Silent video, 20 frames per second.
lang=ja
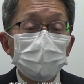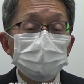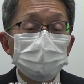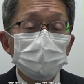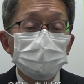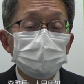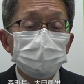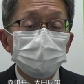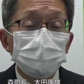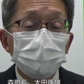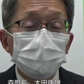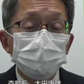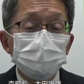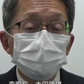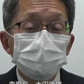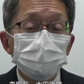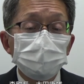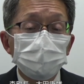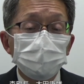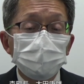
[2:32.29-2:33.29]
説明
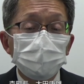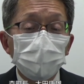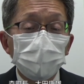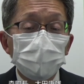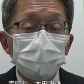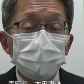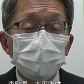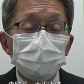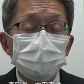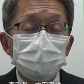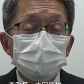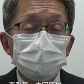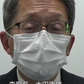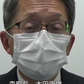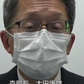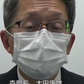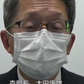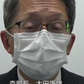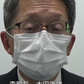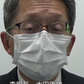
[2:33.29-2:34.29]
文書を回覧し
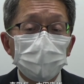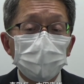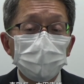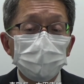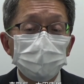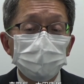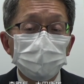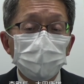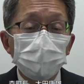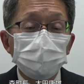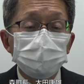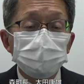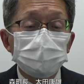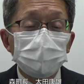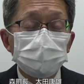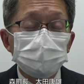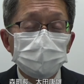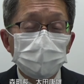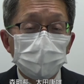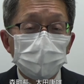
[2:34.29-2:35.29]
ますのでご覧く
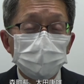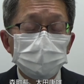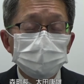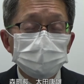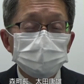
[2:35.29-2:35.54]
ださい